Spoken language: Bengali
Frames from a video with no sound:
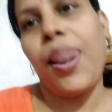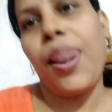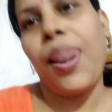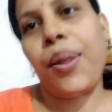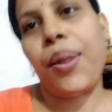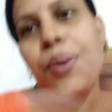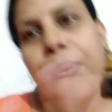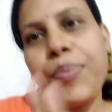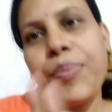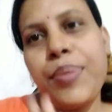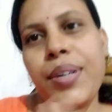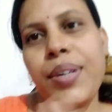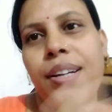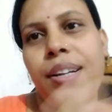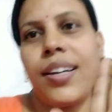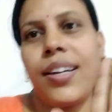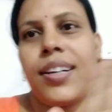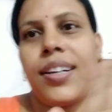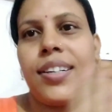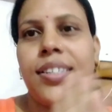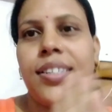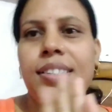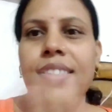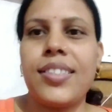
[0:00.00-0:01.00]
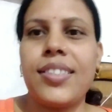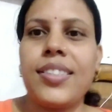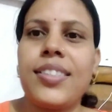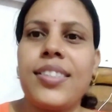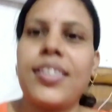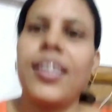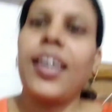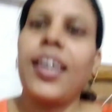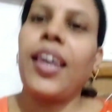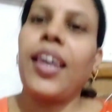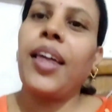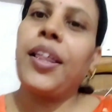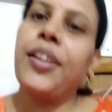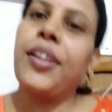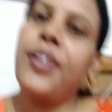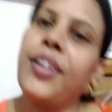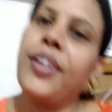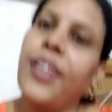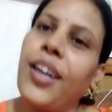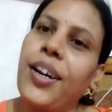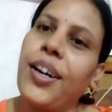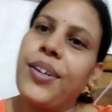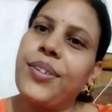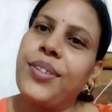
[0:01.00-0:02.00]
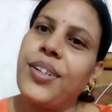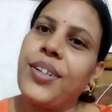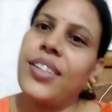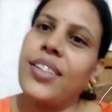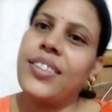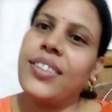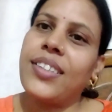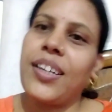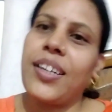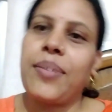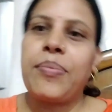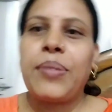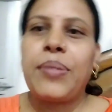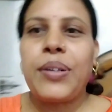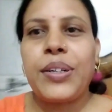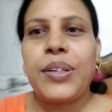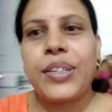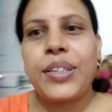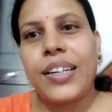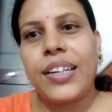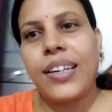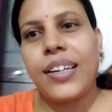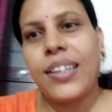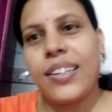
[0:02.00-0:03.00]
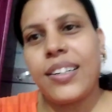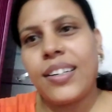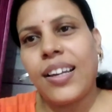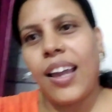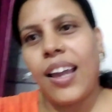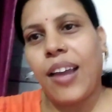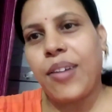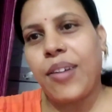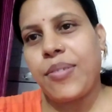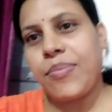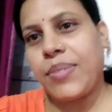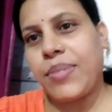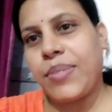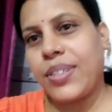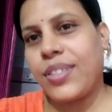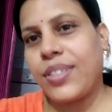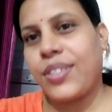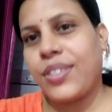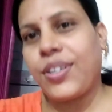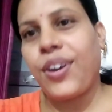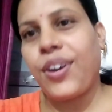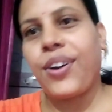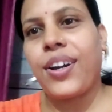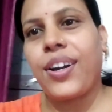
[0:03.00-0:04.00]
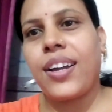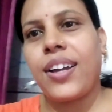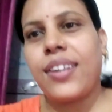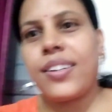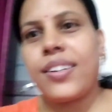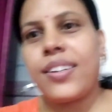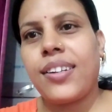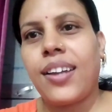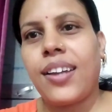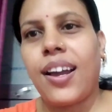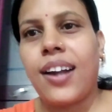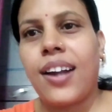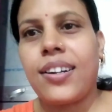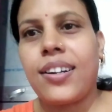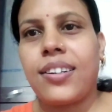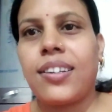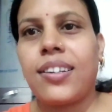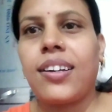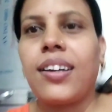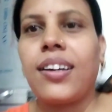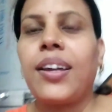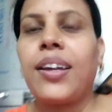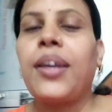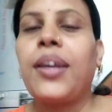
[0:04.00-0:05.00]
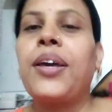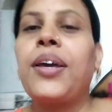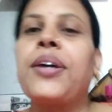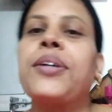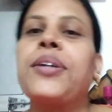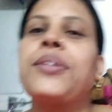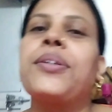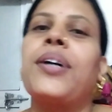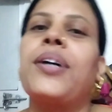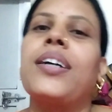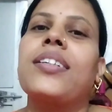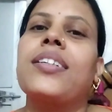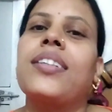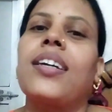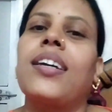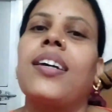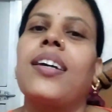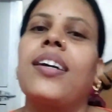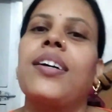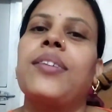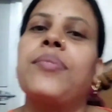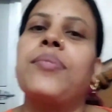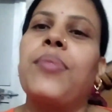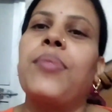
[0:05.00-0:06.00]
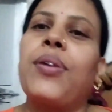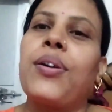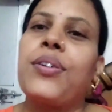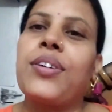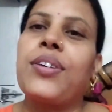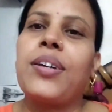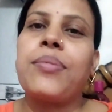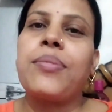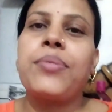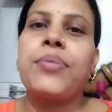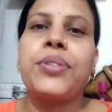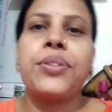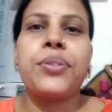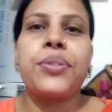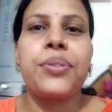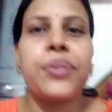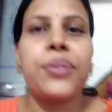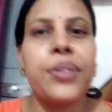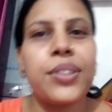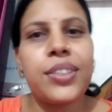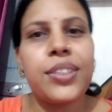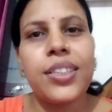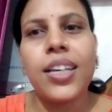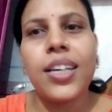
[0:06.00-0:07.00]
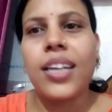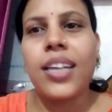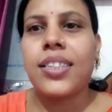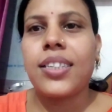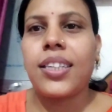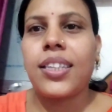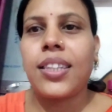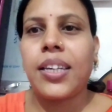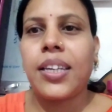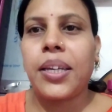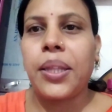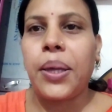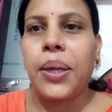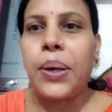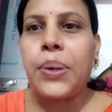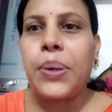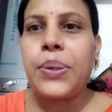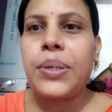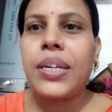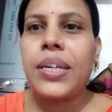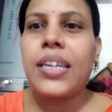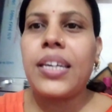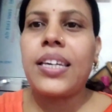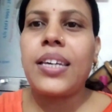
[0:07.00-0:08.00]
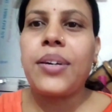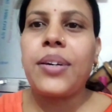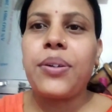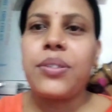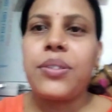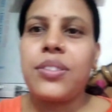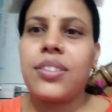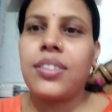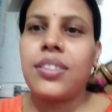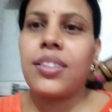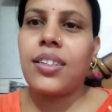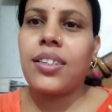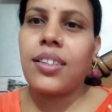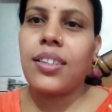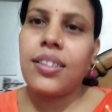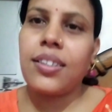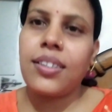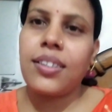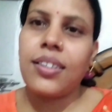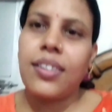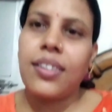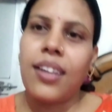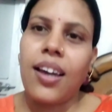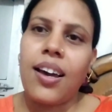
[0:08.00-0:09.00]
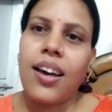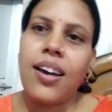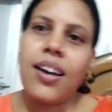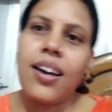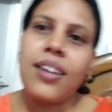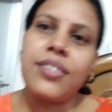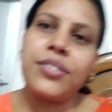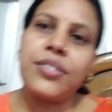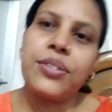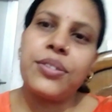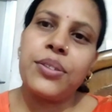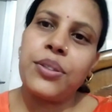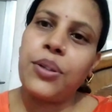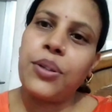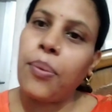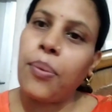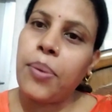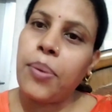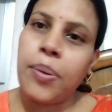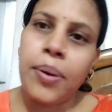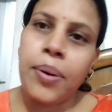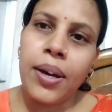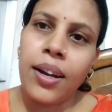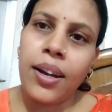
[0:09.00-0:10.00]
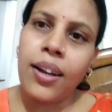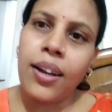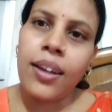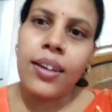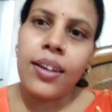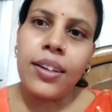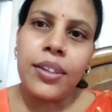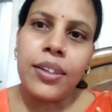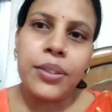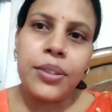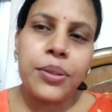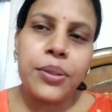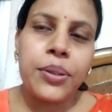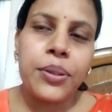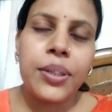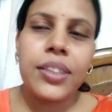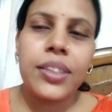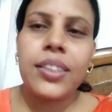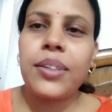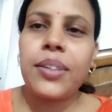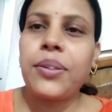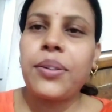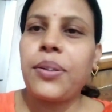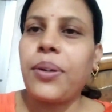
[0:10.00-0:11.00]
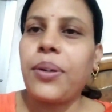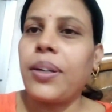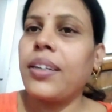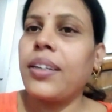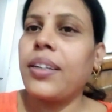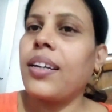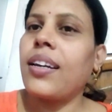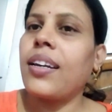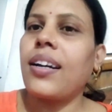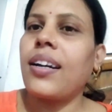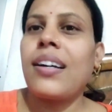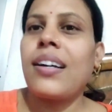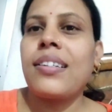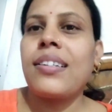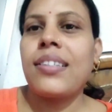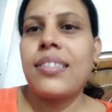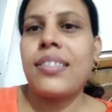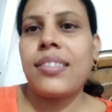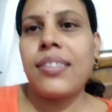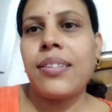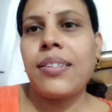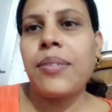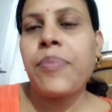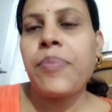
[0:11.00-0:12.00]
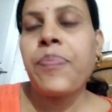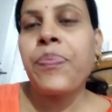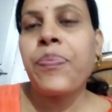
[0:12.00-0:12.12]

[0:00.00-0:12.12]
হ্যালো ফ্রেন্ডস হ্যাঁ দেখো আজকের ব্লগটা এখন বাজে সকাল আটটা তো আজকে এখন ব্লগটা আমি শুরু করছি আজকে থেকে দেখো কি কি হচ্ছে কি কি না আজ তো রবিবার তো আশা করি অনেকেই কাজ আছে